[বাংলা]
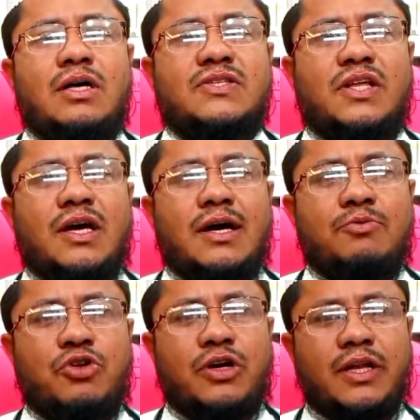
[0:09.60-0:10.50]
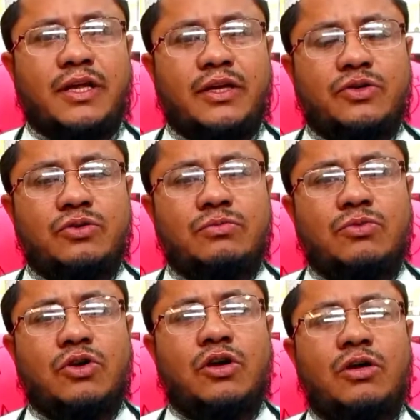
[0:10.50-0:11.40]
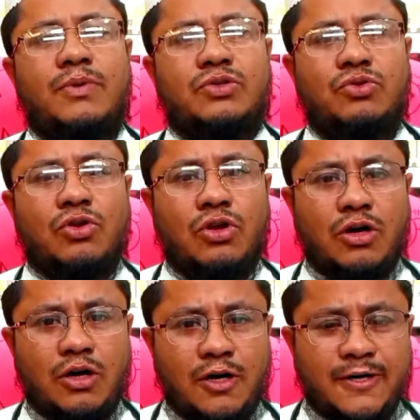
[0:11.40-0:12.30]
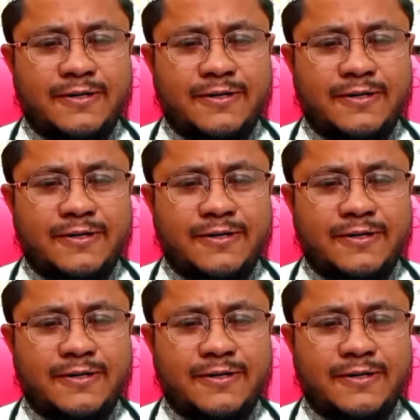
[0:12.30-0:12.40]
আসসালামু আলাইকুম রহমতুল্লাহ